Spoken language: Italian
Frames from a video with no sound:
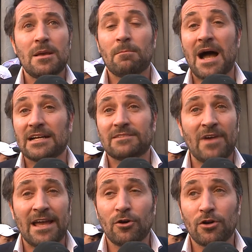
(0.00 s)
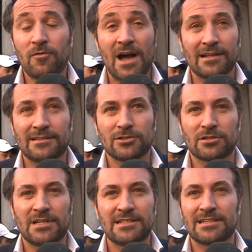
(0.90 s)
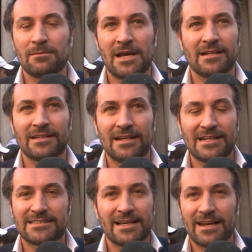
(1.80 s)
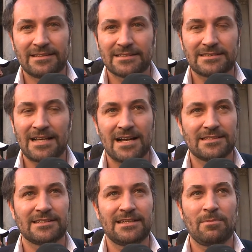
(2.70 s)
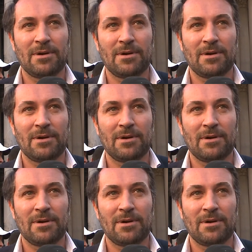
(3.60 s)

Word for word: ma vengono fatti sostanzialmente nelle segrete stanze dei